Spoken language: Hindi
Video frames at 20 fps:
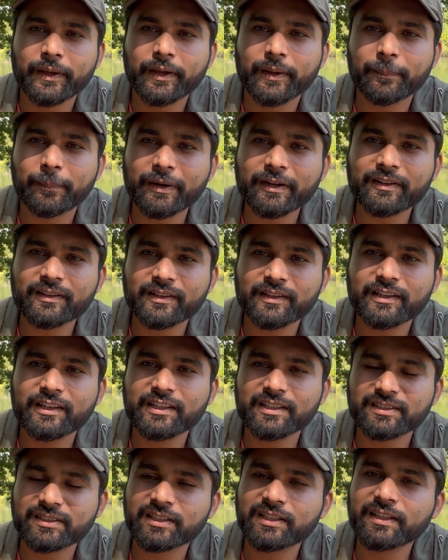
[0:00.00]
बट
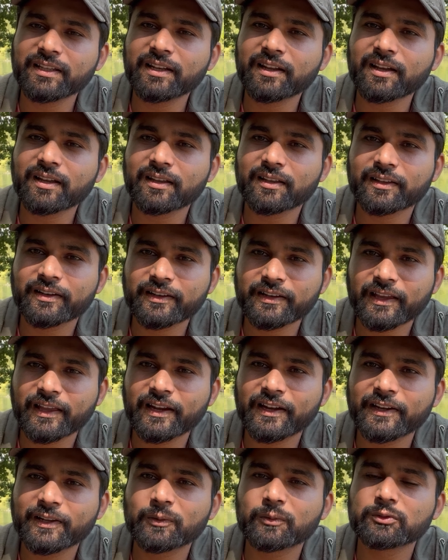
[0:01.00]
इनिशियली ना
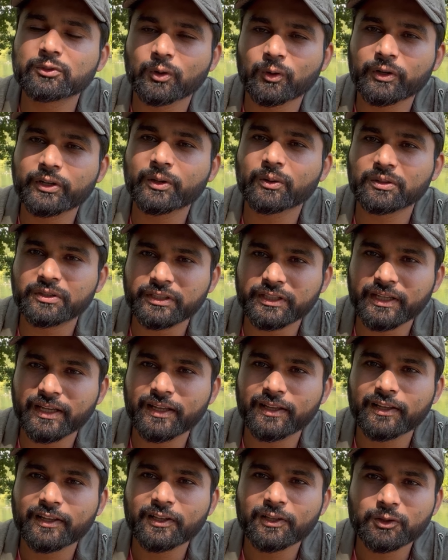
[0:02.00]
रियलिटी कुछ हो रही होती है
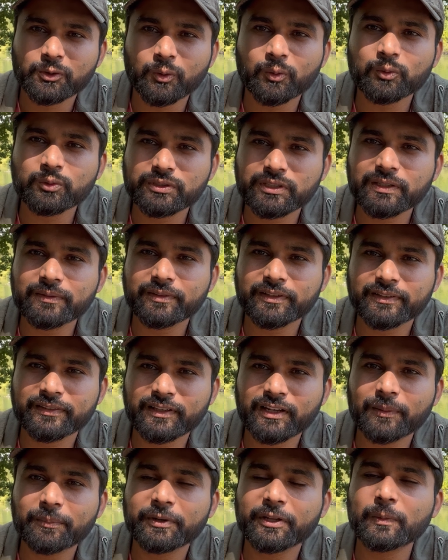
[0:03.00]
तो उसकी वजह से
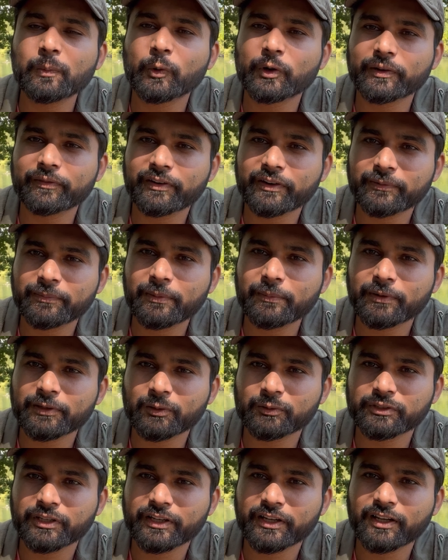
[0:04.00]
ना आप डिमोटिवेट भी मत
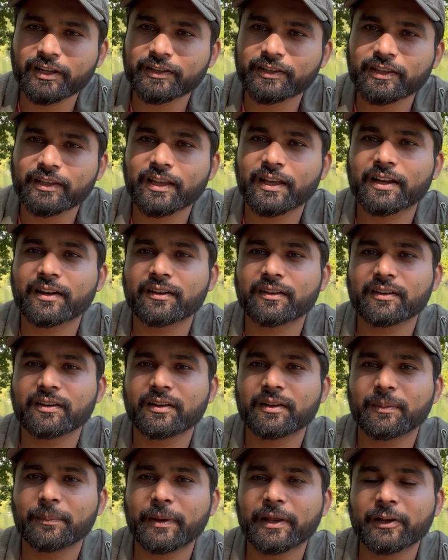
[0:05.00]
हो जाना कि यार
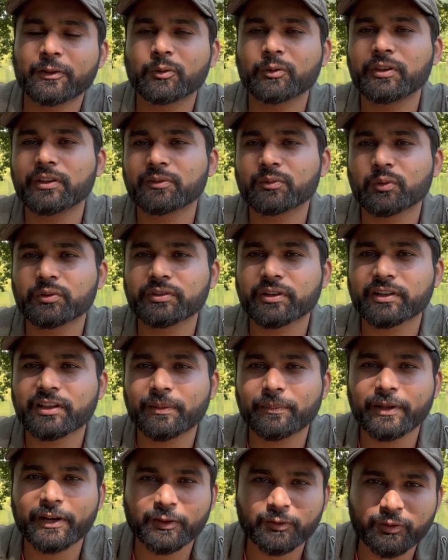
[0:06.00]
मैंने तो ये सोचा था
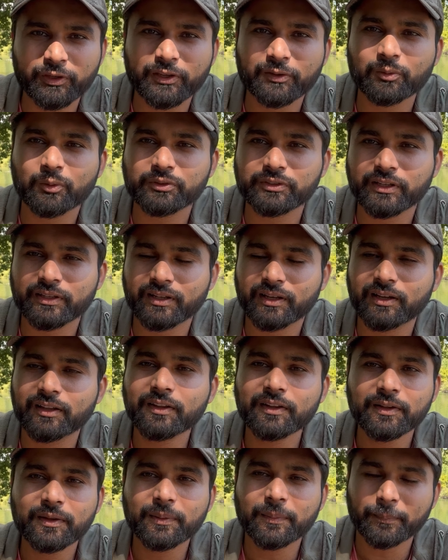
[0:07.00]
मैंने तो ये सोचा था
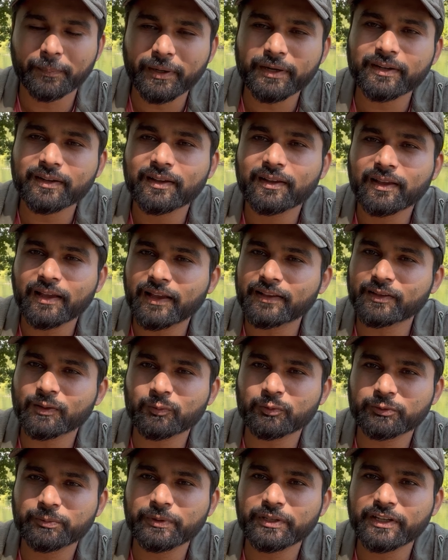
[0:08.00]
बट ऐसा
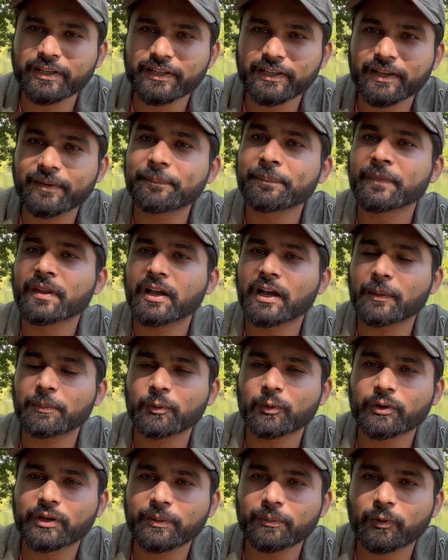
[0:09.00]
कुछ भी नहीं है आप
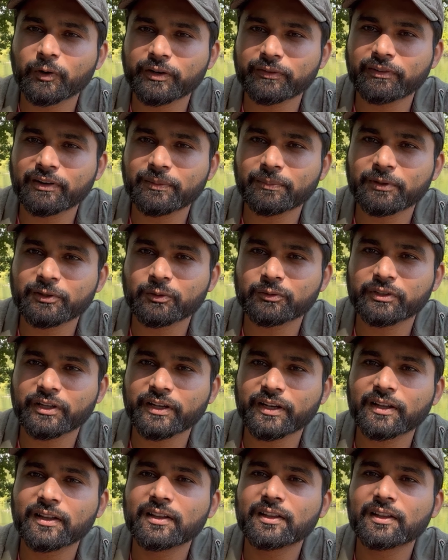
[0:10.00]
लोग डिमोटिवेट मत हो जाना